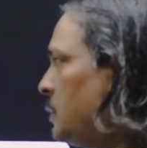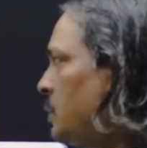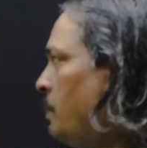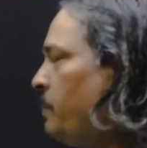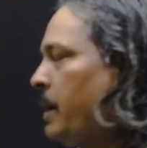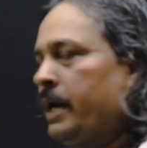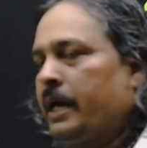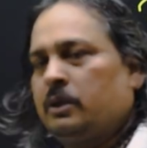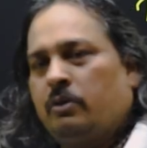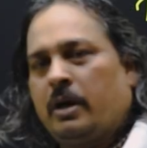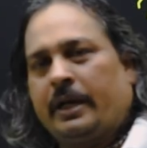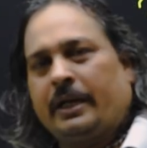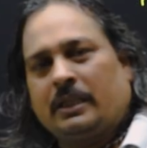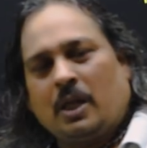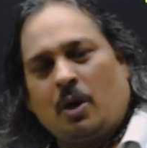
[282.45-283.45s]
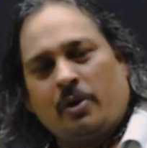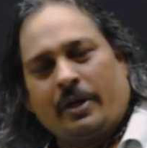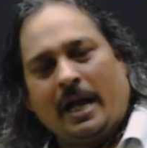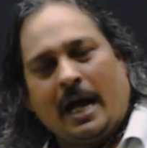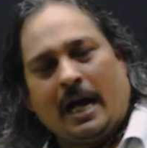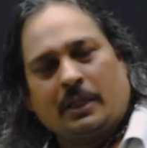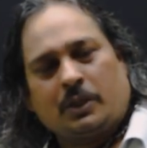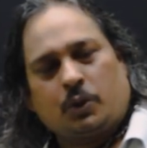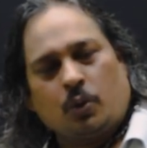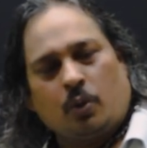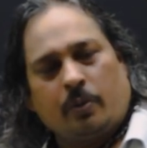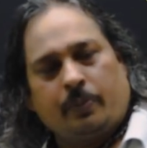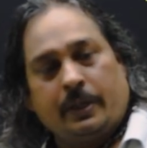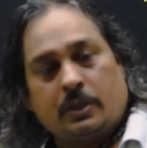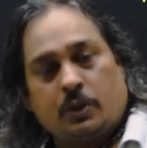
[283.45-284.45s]
तो बारह दुना कितना हो गया
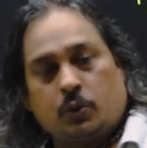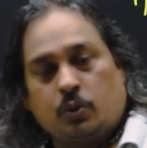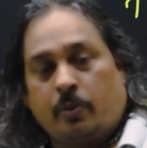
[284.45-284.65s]
चौबीस